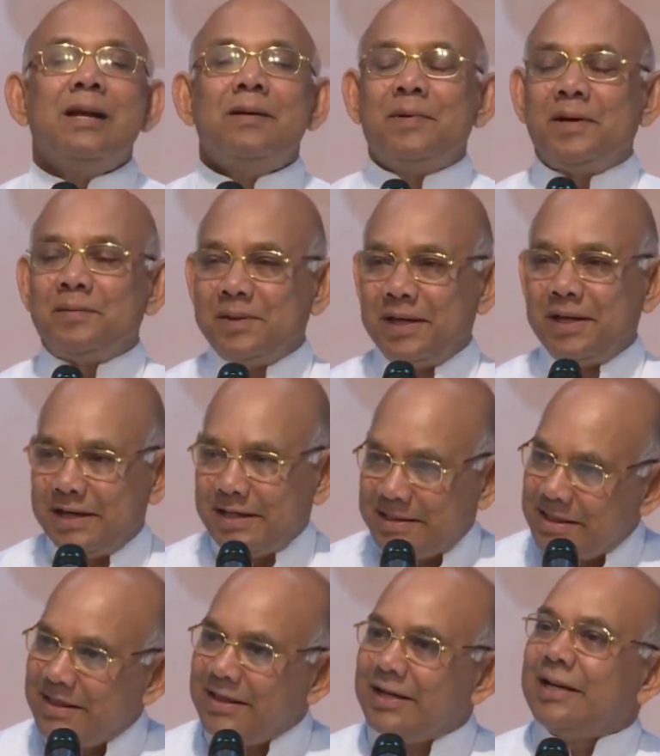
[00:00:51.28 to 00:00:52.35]
मैं अपने
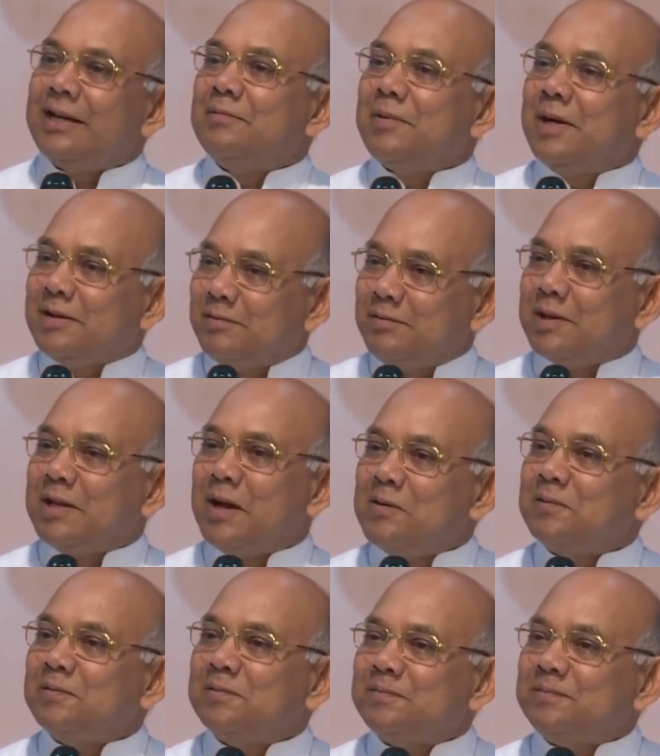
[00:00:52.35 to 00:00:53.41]
किचन की बात
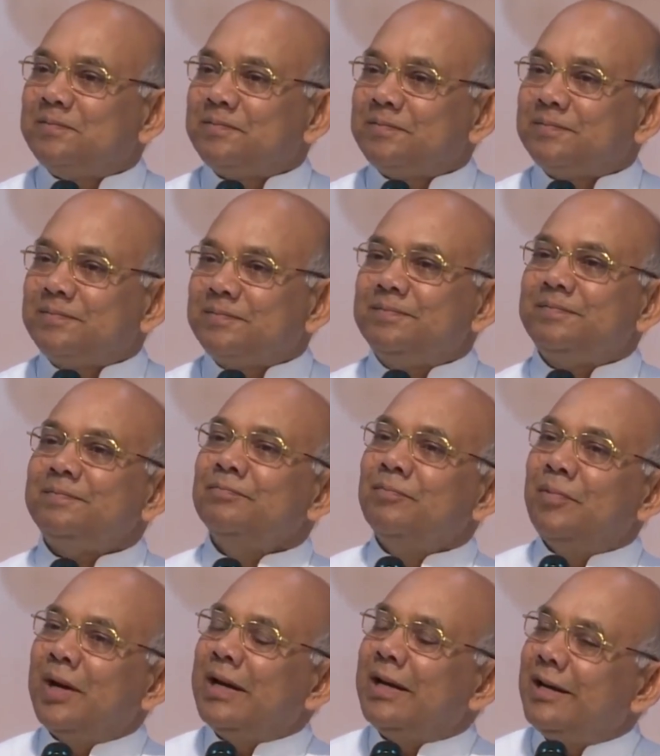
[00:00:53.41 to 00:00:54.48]
बताऊं
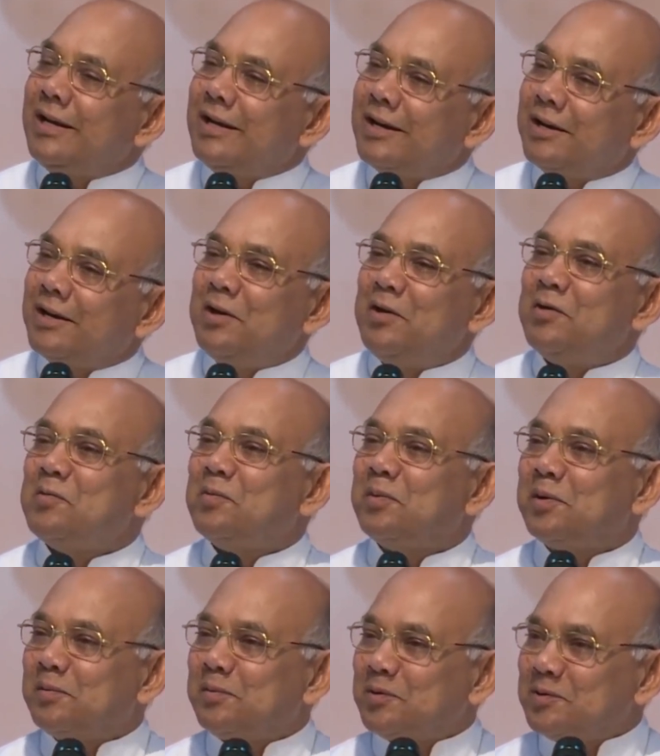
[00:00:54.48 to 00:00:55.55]
पहले लकड़ियों
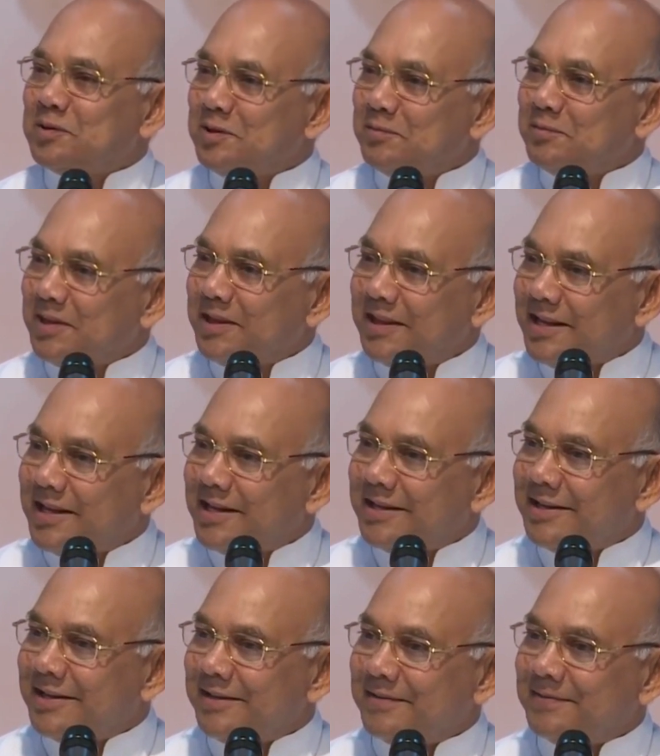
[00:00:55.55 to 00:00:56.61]
पर भोजन बनता
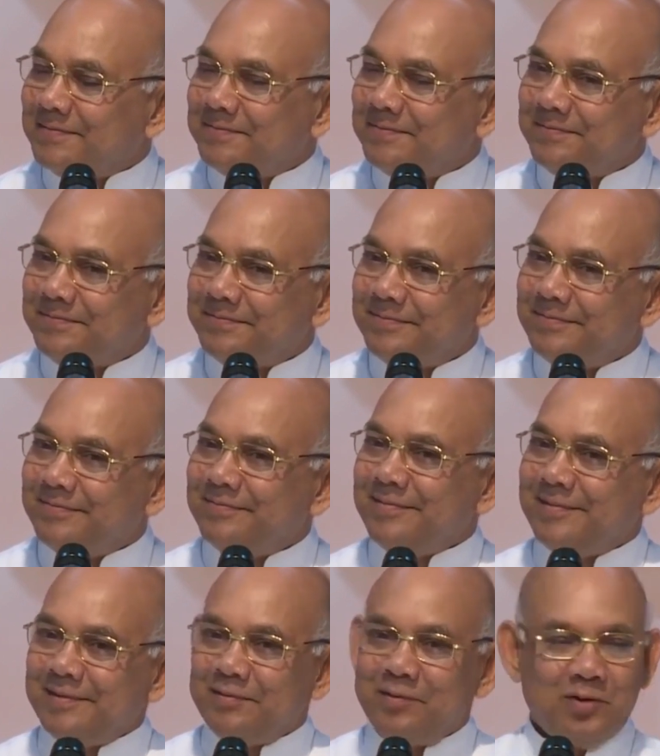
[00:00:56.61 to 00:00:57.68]
था
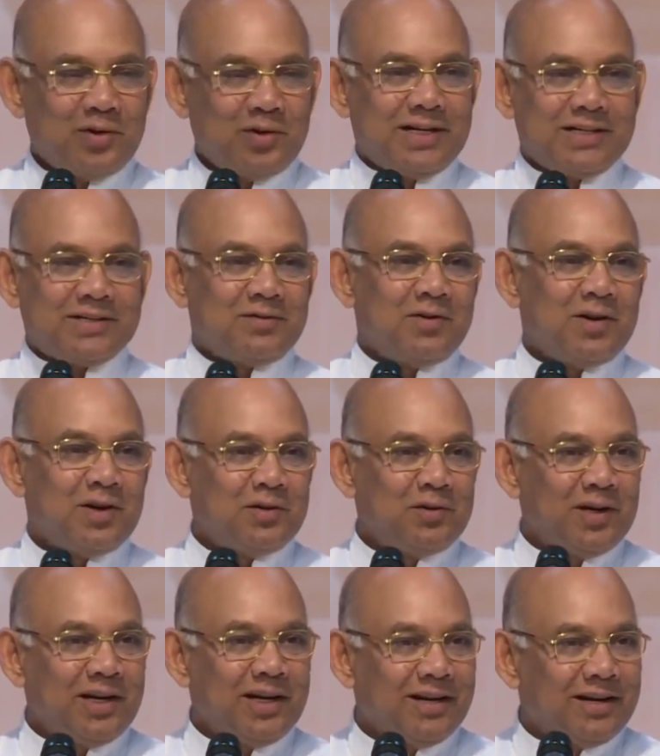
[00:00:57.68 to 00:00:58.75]
फॉरेस्ट वालों
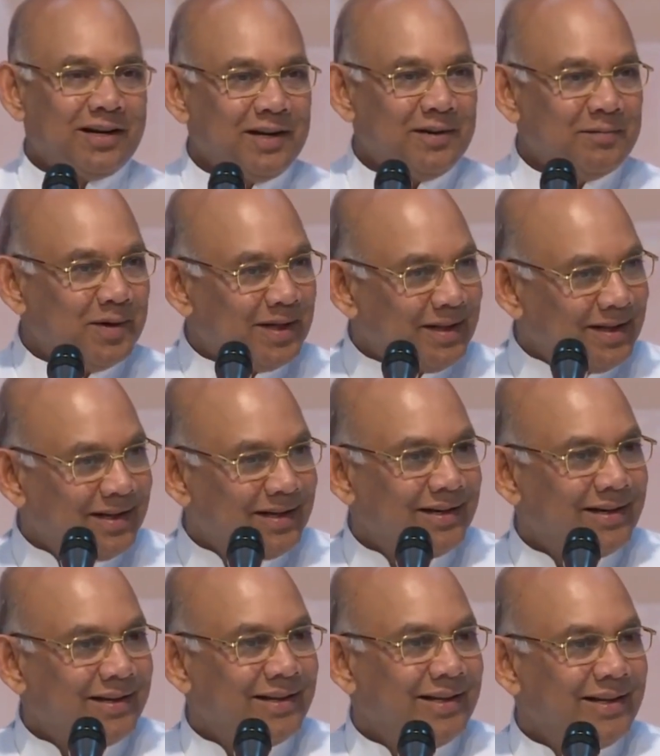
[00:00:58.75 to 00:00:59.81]
ने लकड़ी बंद
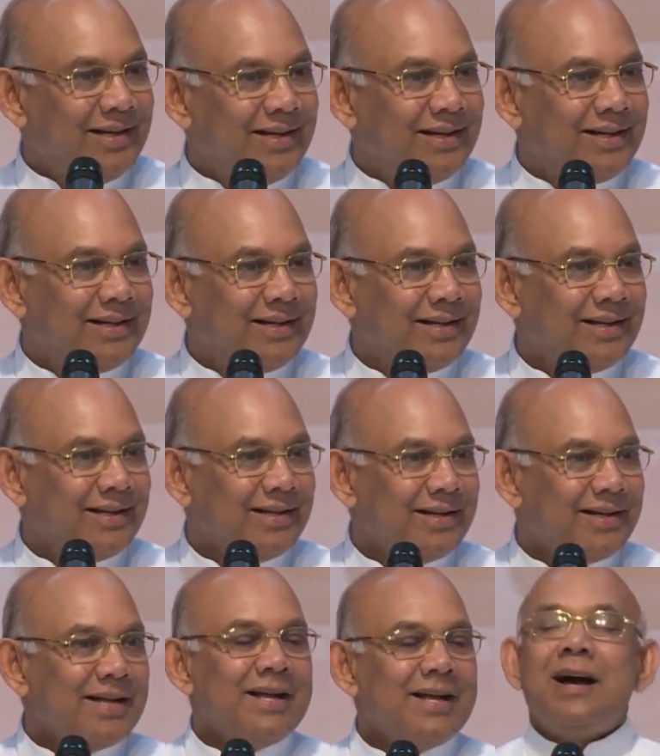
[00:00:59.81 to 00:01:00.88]
कर दी
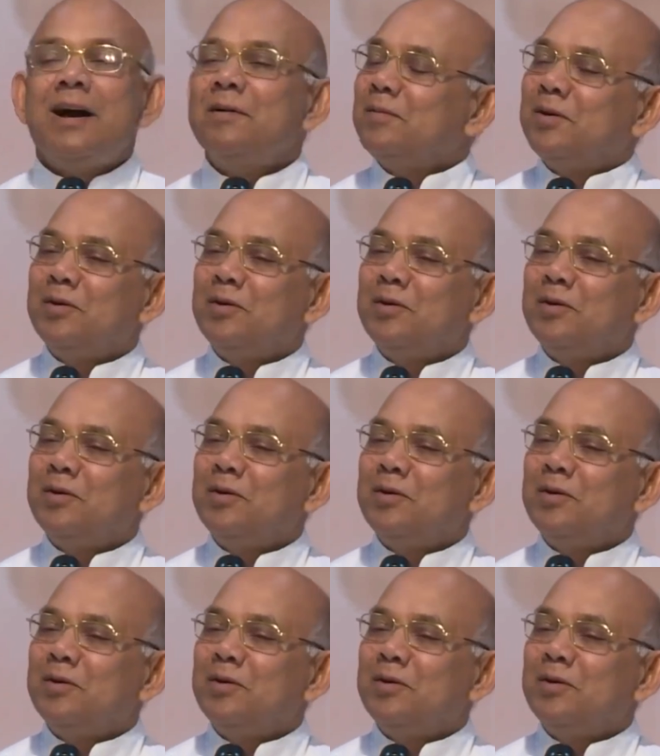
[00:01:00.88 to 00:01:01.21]
हम